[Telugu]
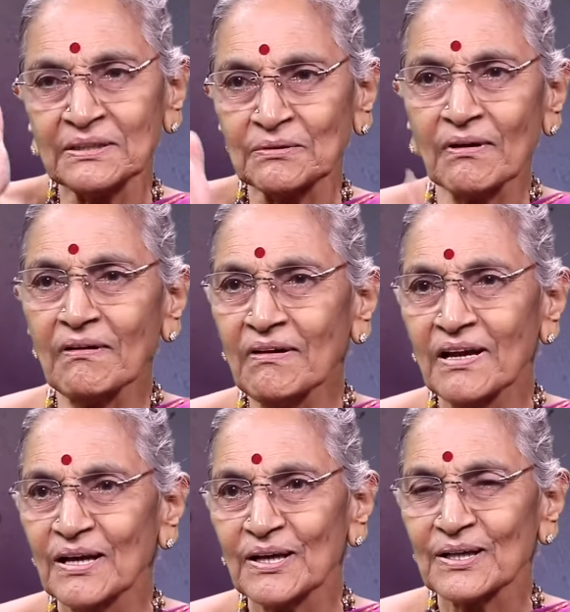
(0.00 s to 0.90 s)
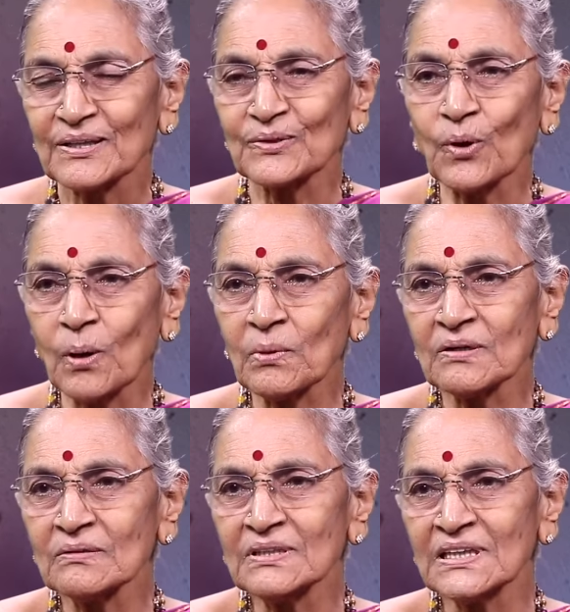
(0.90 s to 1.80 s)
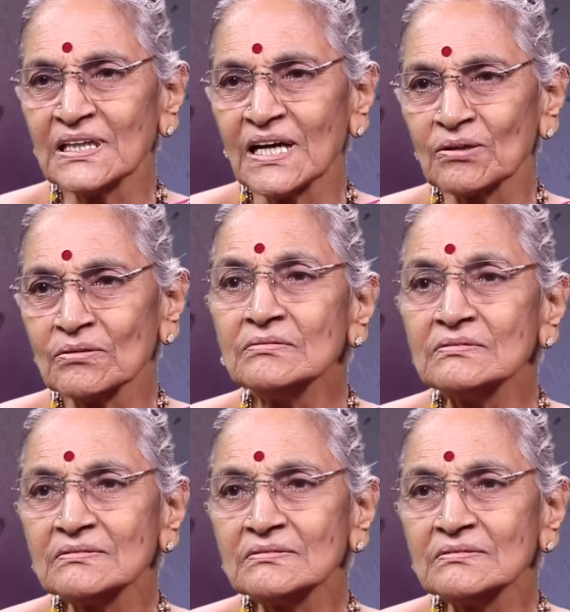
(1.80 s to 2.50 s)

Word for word: ఇంట్లో దోమలు ఈగలు